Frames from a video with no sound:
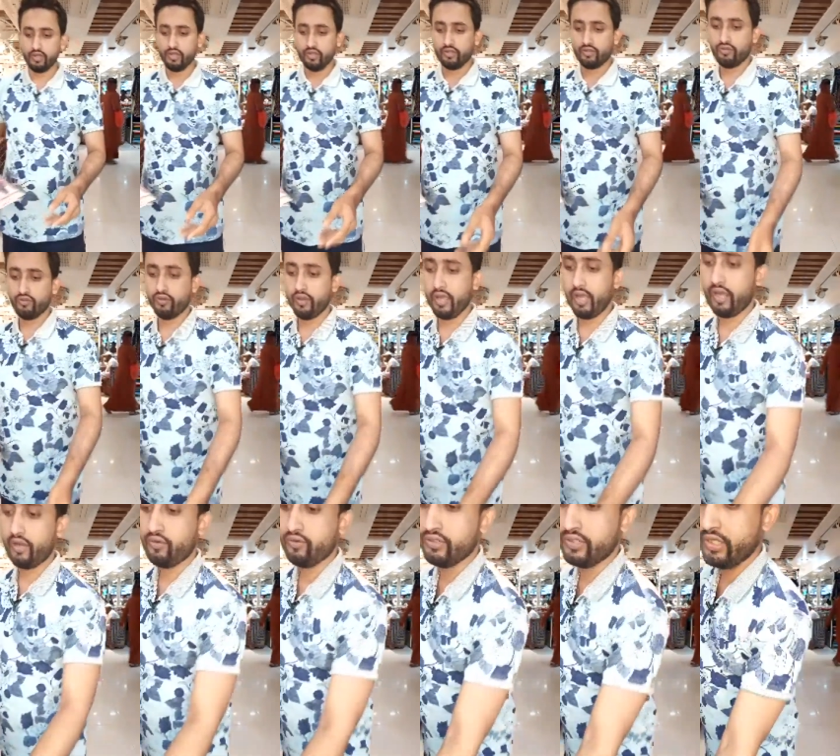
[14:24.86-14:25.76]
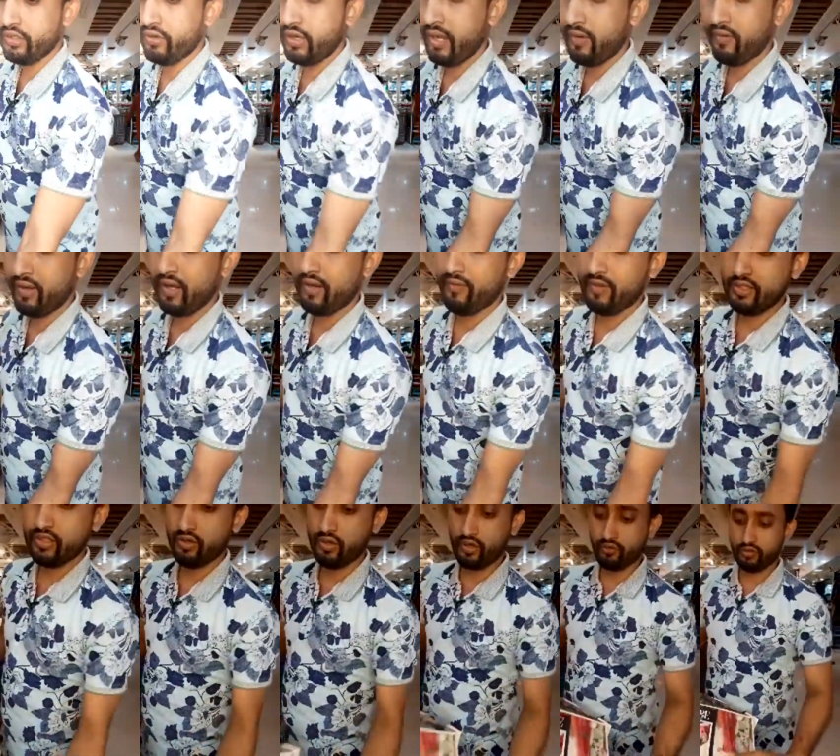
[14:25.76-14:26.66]
তো এখন যেগুলো অ্যাভেলেবেল
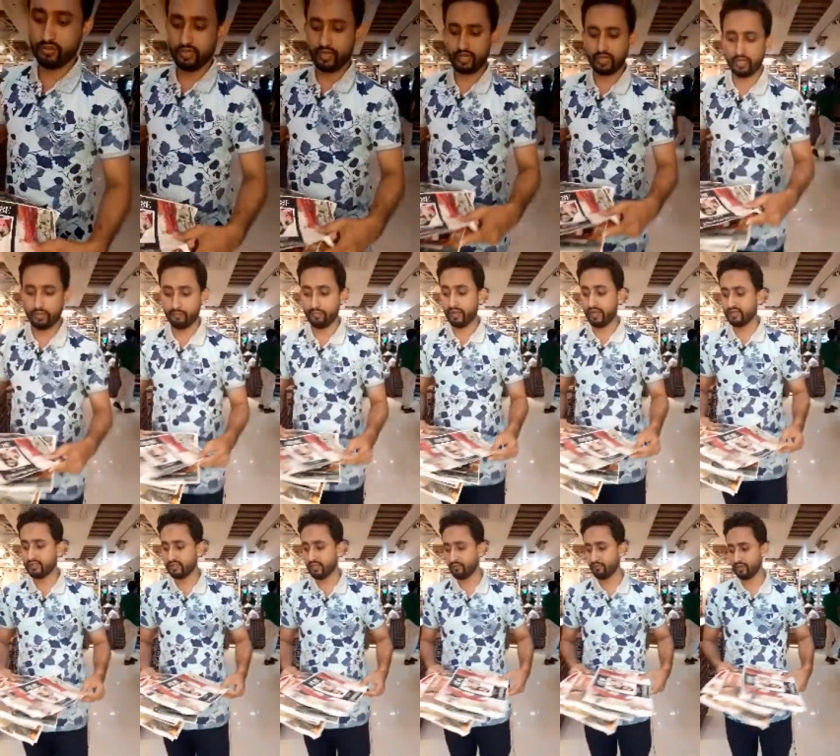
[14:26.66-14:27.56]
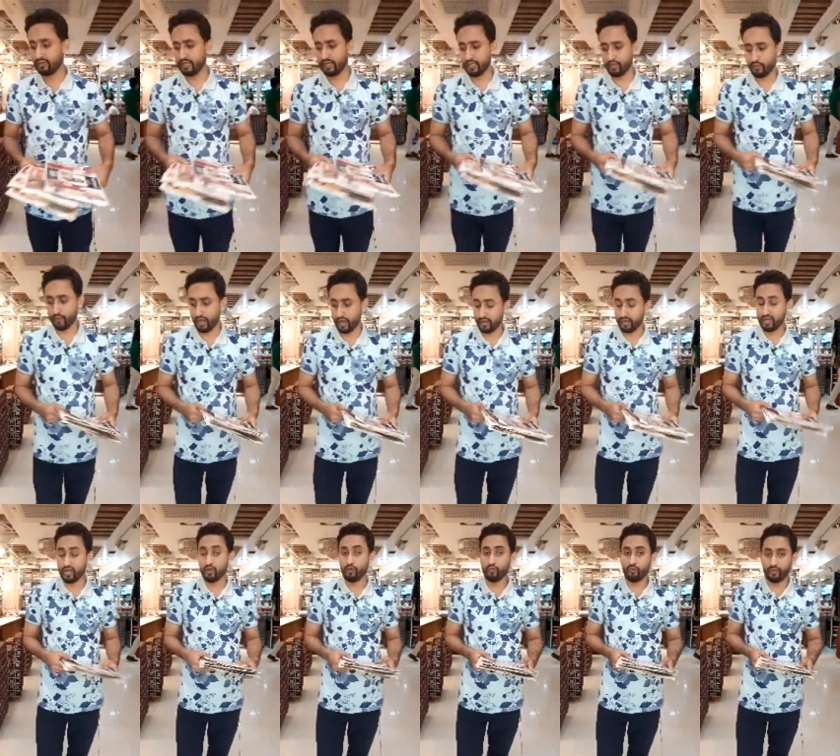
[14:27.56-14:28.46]
ছিল এগুলো দেখালাম নেক্সট আমরা দেখাবো
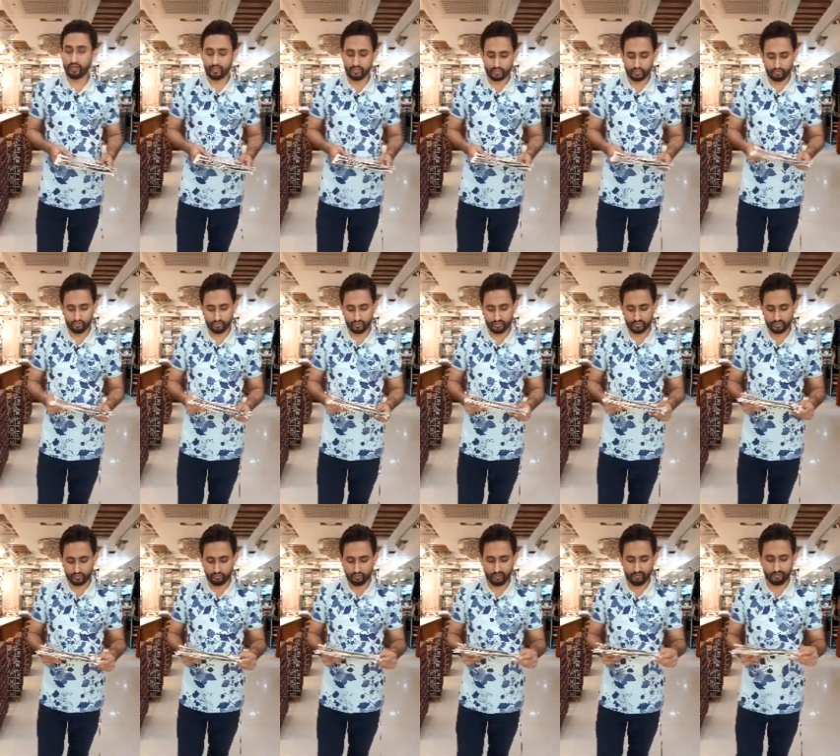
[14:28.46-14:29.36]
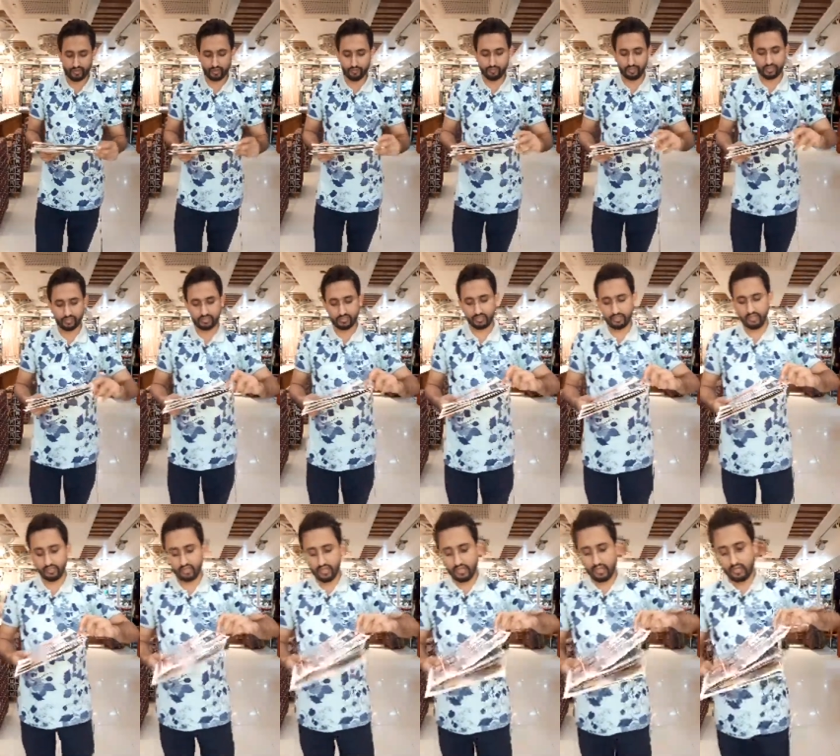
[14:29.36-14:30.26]
আনায়া হুরের কিছু ড্রেস যেগুলো অ্যাভেলেবেল আছে
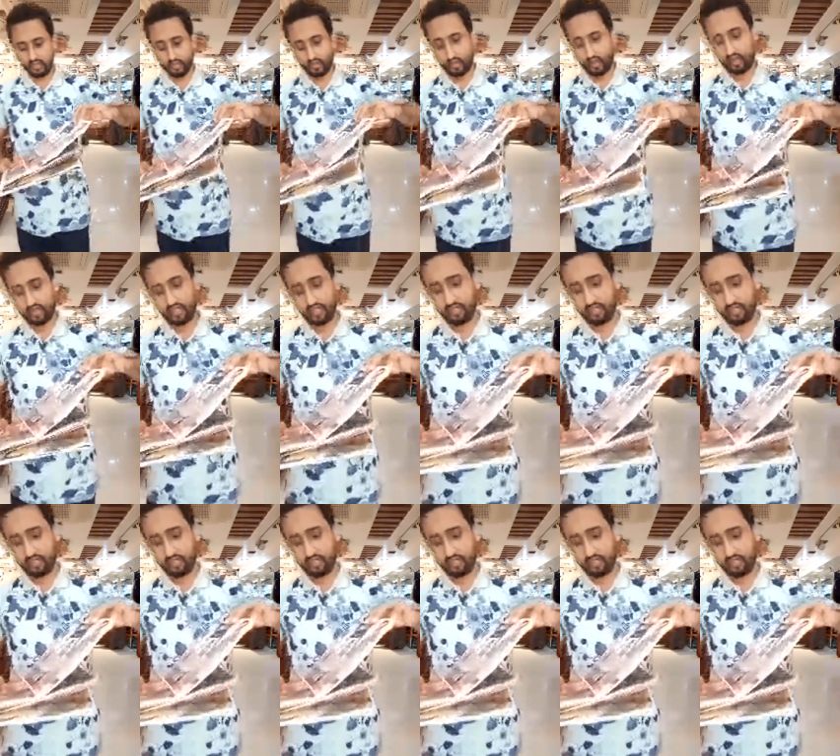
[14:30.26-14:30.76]
তো এটা ছিল